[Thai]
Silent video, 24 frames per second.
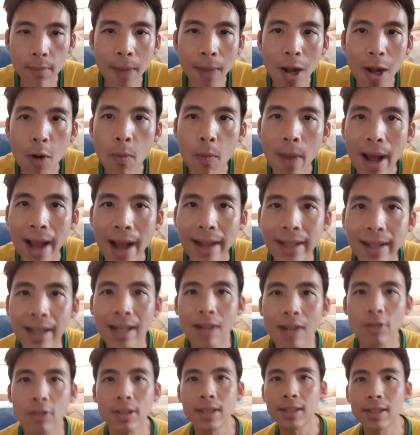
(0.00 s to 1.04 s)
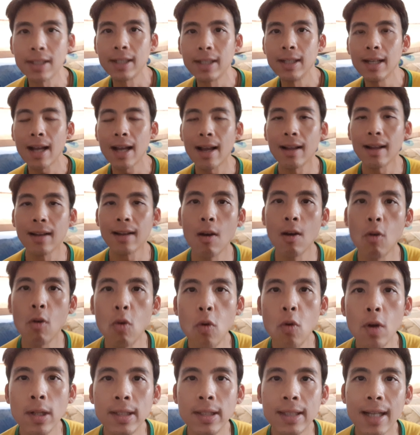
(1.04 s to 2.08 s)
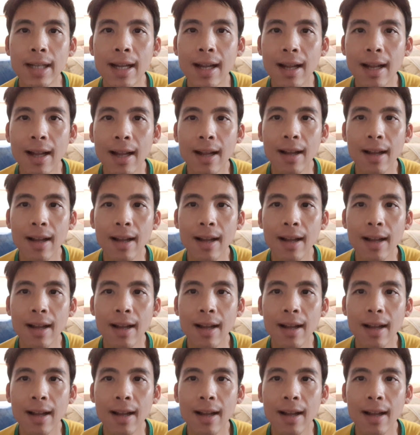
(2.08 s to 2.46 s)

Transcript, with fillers: เป้าหมายที่เราจะซื้ออ่ะเราควรจะ